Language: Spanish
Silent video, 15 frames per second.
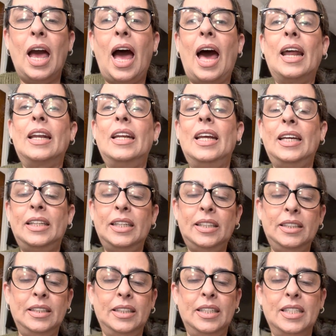
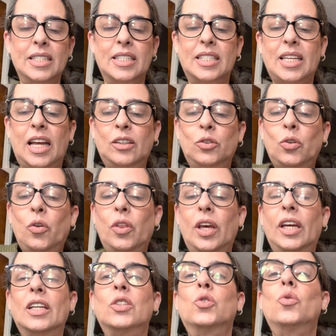Arlene Santos de
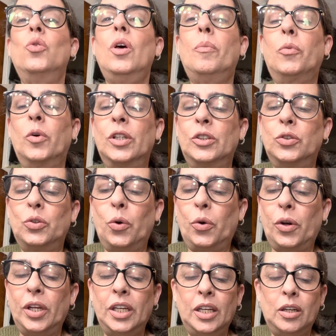Jesús de Puerto
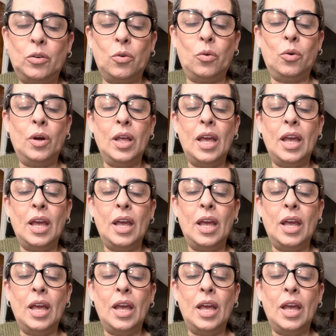Rico,